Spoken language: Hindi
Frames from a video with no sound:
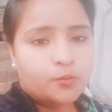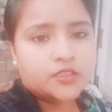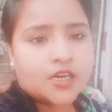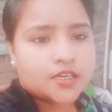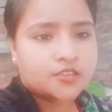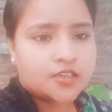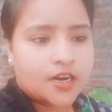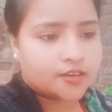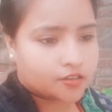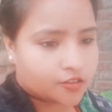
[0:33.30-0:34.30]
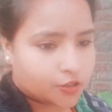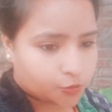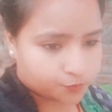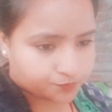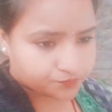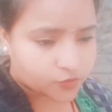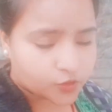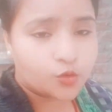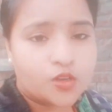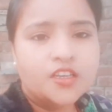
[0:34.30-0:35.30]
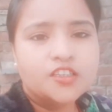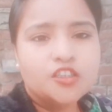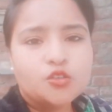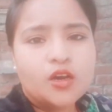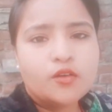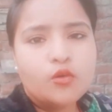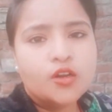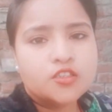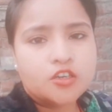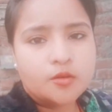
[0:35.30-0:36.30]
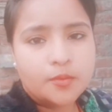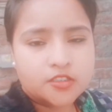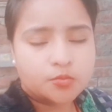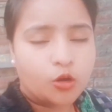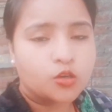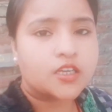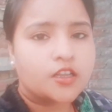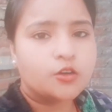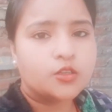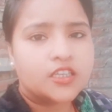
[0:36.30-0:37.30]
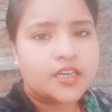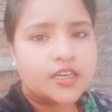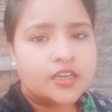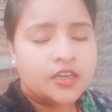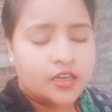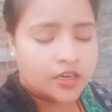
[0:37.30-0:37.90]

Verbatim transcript: ऊपर जाके स्टार्ट करती हूँ क्योंकि नीचे जो है वो डिस्टर्बेंस बहुत ज़्यादा होती है